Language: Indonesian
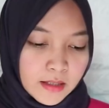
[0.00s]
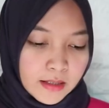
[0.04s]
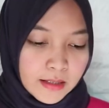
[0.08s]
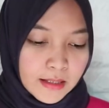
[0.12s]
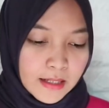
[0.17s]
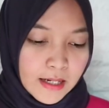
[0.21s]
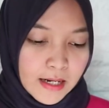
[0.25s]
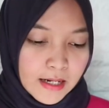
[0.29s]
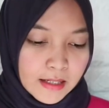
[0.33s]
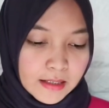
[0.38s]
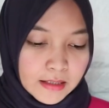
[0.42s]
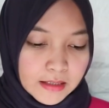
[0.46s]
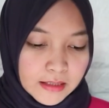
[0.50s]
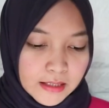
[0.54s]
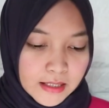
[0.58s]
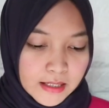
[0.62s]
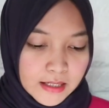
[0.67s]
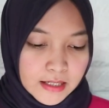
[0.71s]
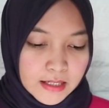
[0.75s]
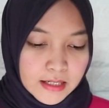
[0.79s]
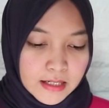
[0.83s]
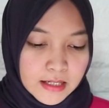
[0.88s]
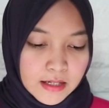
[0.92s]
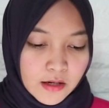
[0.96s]

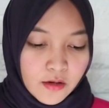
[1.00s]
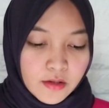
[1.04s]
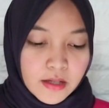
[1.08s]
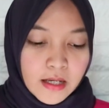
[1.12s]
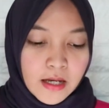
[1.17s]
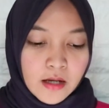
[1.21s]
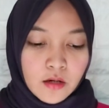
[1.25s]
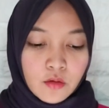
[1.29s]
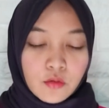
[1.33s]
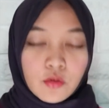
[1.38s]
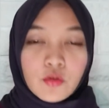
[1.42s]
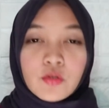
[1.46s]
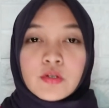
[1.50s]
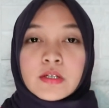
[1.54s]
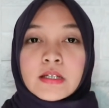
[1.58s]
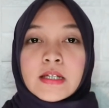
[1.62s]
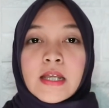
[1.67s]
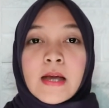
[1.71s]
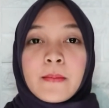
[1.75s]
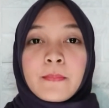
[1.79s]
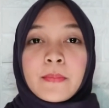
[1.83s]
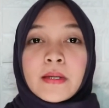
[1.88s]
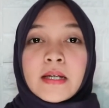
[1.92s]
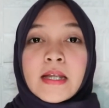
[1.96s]
Nilainya, oh ya lulus
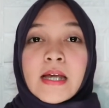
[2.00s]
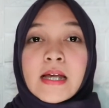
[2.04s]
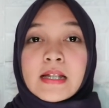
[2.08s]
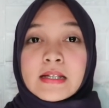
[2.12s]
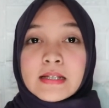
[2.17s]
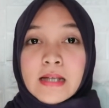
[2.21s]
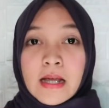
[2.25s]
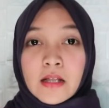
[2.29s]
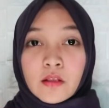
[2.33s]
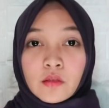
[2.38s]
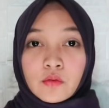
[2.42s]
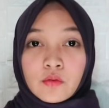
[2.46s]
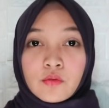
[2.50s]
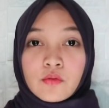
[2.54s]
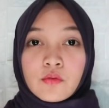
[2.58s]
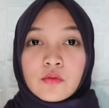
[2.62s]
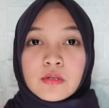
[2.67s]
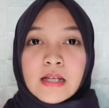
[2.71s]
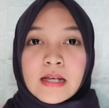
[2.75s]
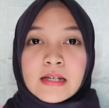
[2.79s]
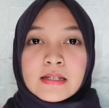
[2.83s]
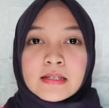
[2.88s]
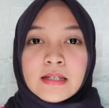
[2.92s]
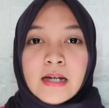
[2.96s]
dia pilihan satu
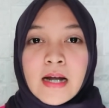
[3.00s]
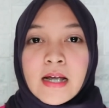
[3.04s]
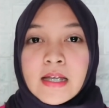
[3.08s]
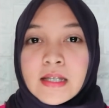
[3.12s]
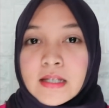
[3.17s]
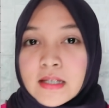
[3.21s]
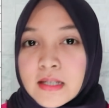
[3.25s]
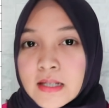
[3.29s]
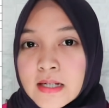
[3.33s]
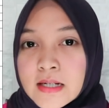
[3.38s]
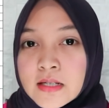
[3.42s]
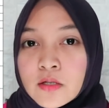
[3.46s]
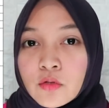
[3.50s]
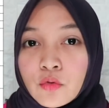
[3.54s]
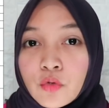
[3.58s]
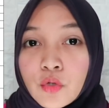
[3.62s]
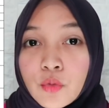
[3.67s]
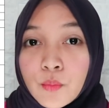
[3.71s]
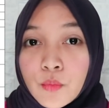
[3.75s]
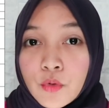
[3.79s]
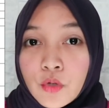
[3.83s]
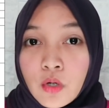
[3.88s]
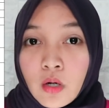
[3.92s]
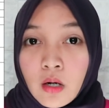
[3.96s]
sastra Inggris
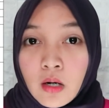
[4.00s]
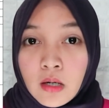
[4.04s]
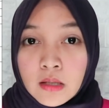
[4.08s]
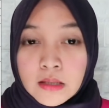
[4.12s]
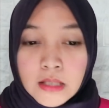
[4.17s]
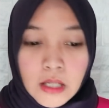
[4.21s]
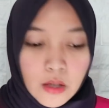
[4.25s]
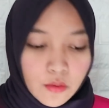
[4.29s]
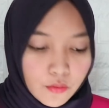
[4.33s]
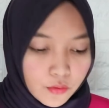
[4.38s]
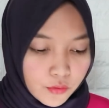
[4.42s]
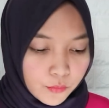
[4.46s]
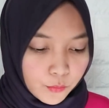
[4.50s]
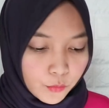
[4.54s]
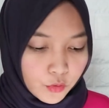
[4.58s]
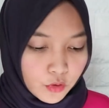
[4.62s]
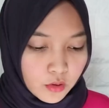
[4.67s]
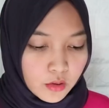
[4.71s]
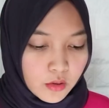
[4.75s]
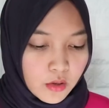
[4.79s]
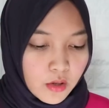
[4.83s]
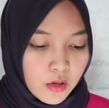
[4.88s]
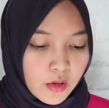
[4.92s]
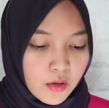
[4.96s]
Unmul. Tahu
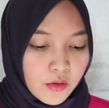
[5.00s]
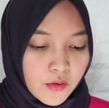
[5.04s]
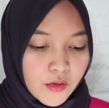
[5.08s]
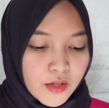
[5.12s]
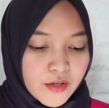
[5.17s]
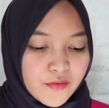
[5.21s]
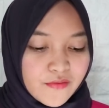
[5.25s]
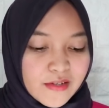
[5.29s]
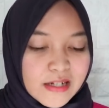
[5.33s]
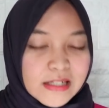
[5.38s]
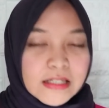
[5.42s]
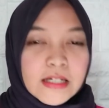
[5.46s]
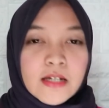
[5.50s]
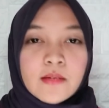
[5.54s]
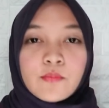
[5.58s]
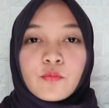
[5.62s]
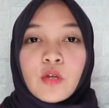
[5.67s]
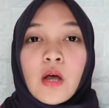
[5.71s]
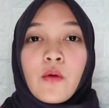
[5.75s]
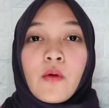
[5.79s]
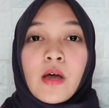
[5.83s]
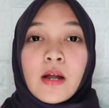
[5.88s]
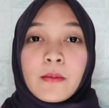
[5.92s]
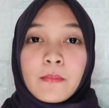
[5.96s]
Unmul? Universitas
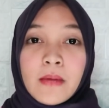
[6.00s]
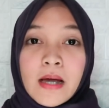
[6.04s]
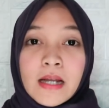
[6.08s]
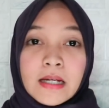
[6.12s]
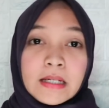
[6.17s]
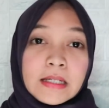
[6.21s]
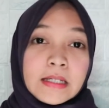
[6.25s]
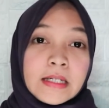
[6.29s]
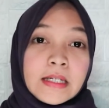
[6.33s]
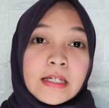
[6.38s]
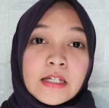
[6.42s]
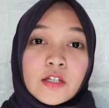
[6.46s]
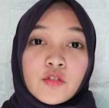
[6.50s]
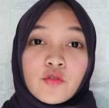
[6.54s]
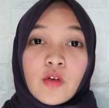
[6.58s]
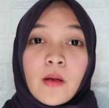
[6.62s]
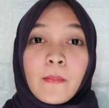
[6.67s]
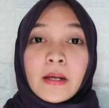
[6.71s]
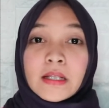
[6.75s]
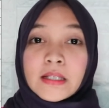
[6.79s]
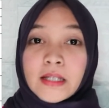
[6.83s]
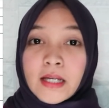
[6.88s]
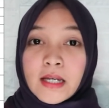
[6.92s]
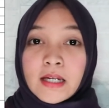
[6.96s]
Mula Warman. Ini juga
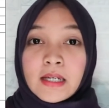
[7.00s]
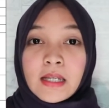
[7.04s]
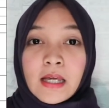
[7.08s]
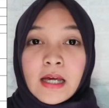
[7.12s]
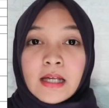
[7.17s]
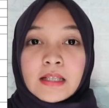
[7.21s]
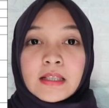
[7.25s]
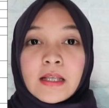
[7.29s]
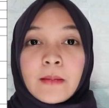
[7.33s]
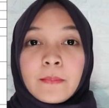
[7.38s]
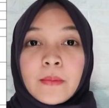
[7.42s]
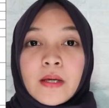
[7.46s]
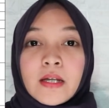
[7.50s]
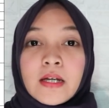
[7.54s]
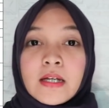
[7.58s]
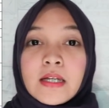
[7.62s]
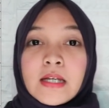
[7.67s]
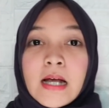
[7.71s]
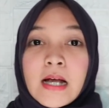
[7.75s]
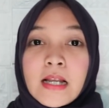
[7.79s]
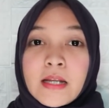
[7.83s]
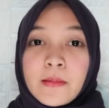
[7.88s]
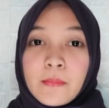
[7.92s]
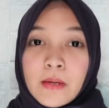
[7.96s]
PTN ya, tapi ada di
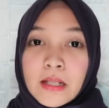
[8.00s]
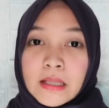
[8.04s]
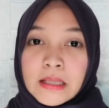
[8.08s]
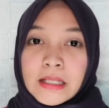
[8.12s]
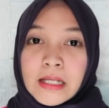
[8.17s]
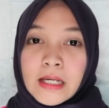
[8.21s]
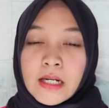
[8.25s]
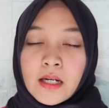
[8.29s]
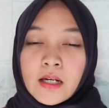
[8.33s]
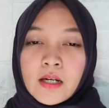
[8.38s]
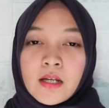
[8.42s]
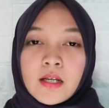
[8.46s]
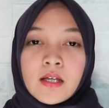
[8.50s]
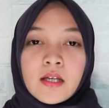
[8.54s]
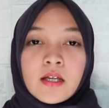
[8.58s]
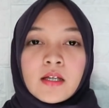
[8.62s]
Kalimantan.